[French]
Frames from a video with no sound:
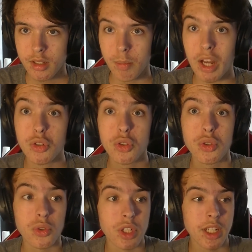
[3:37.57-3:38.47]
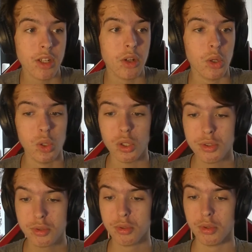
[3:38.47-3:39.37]
Bah, je changerai
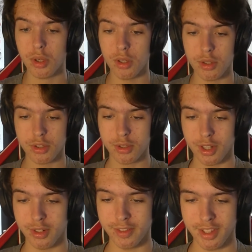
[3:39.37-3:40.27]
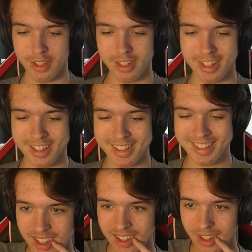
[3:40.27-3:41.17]
lorsque J'aurai
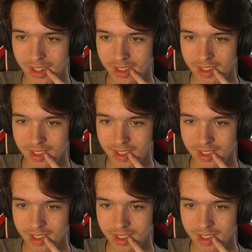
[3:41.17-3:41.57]
un Non